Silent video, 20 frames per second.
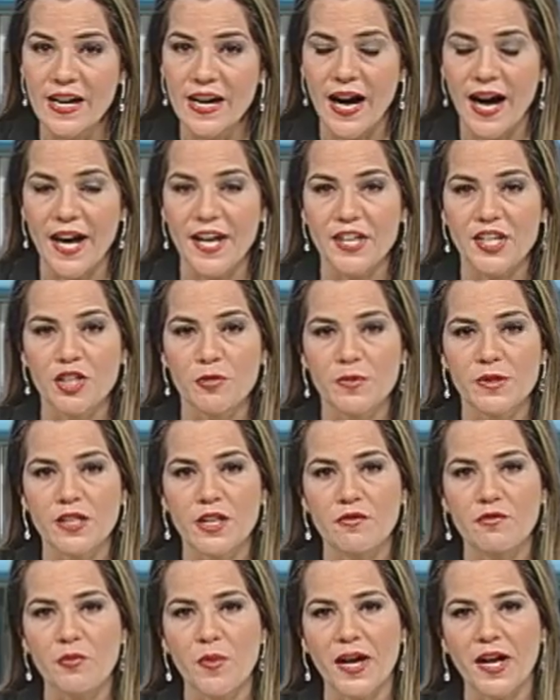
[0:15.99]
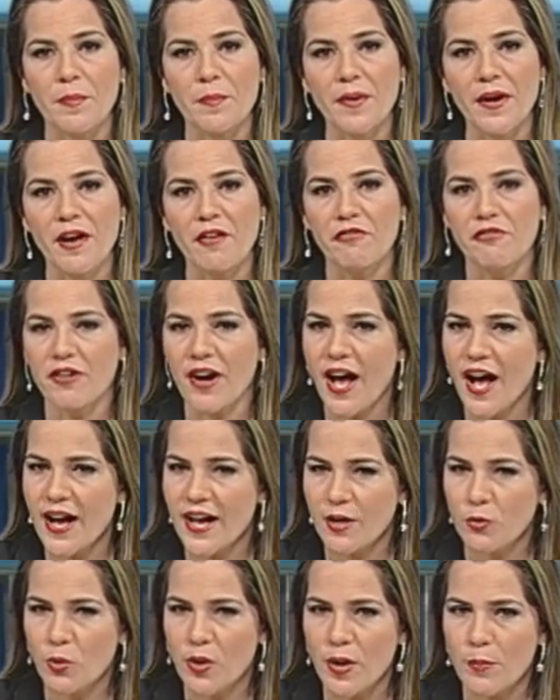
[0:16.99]
A equipe teve uma campanha
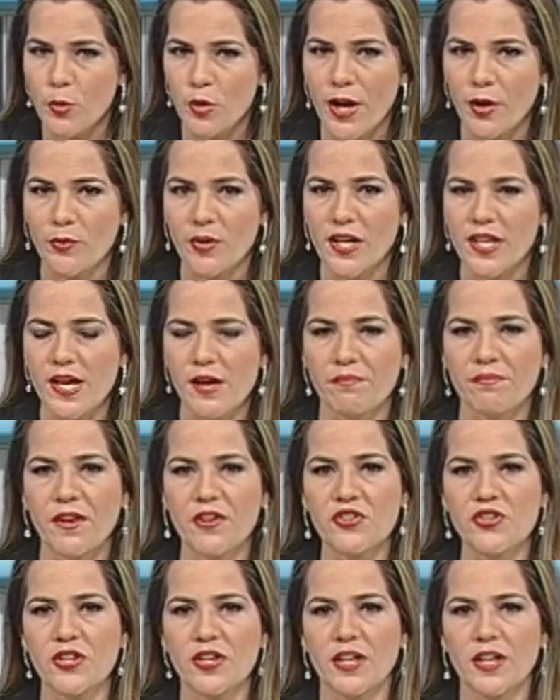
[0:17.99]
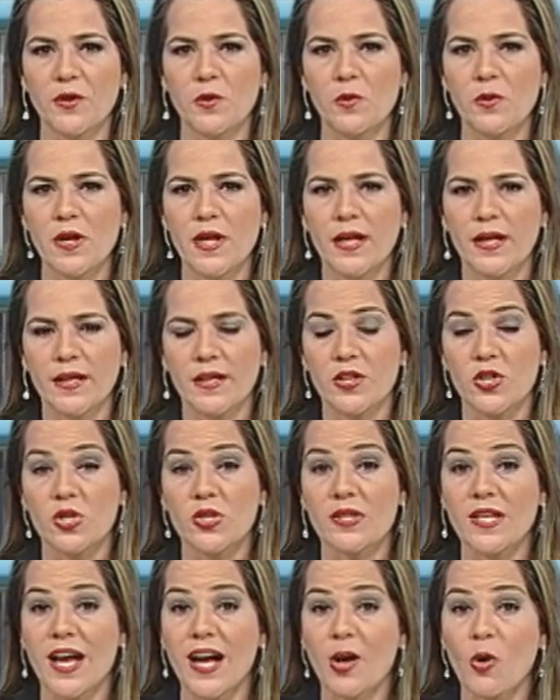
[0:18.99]
fraca no campeonato acriano deste ano e
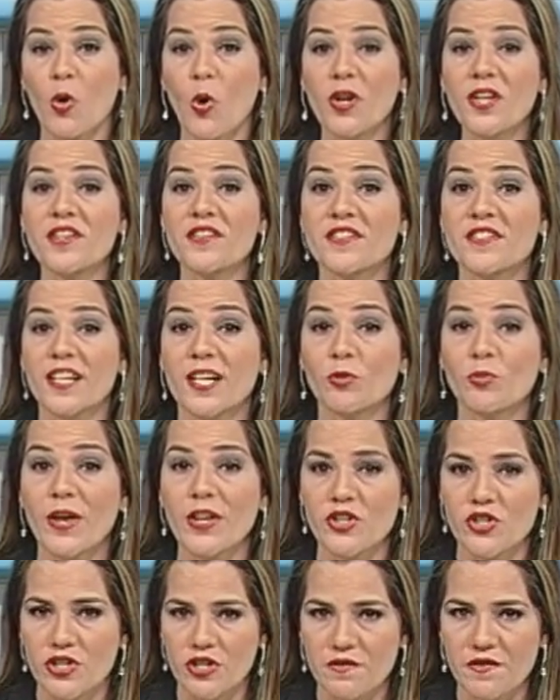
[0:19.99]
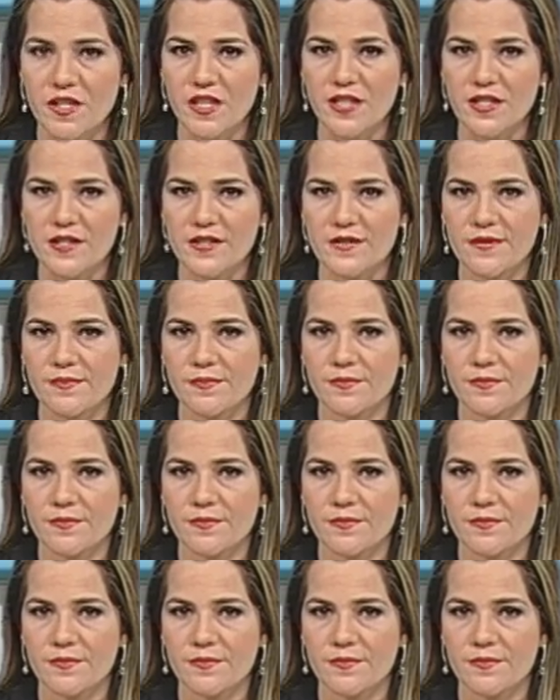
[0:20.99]
está agonizando em dívidas.